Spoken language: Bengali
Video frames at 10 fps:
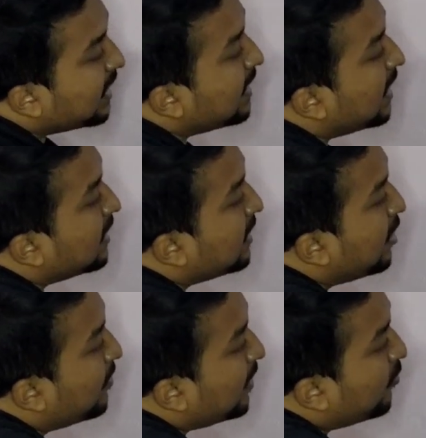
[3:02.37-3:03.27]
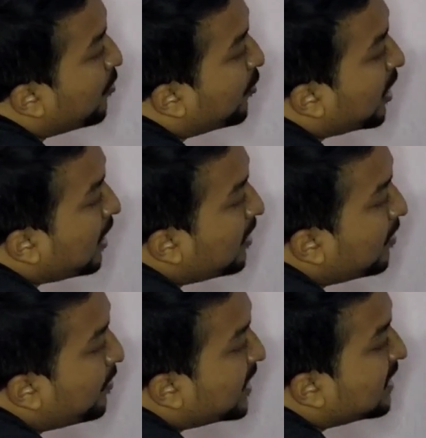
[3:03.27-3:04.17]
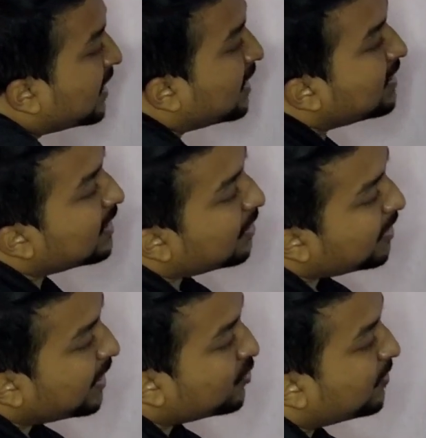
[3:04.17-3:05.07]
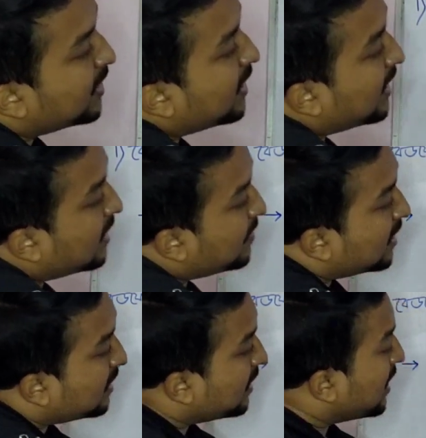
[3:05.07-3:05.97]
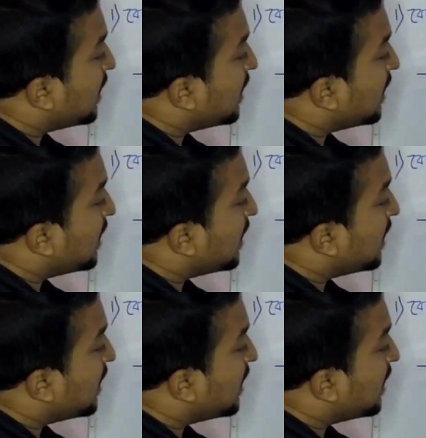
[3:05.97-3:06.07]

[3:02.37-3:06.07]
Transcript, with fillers: সেইটাই তিনি ওবার ওপরে বেশি দেখলেন যেটা আমরা এই ছবিতে দেখতে পাচ্ছি